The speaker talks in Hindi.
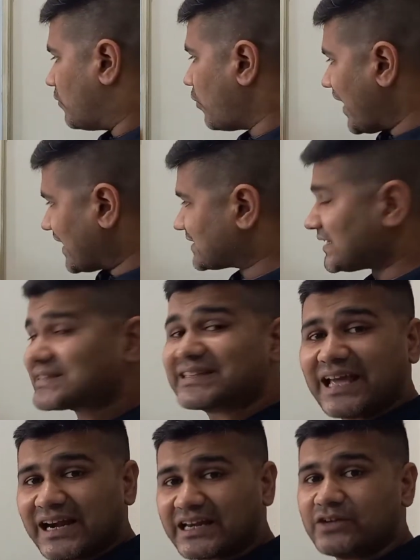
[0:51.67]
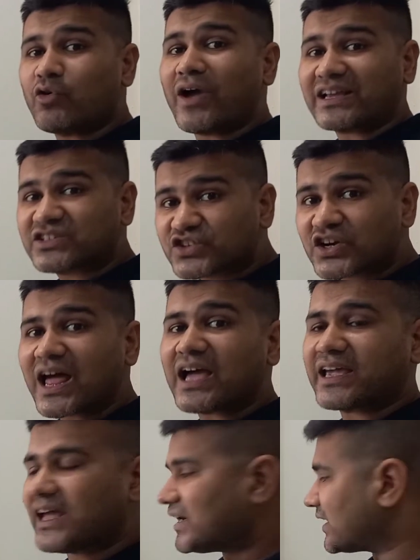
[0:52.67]
वो एक्सेस कैलोरी वो एक्स्ट्रा
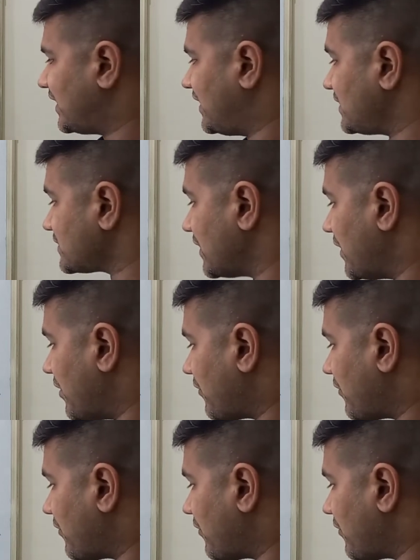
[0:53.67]
कैलोरीज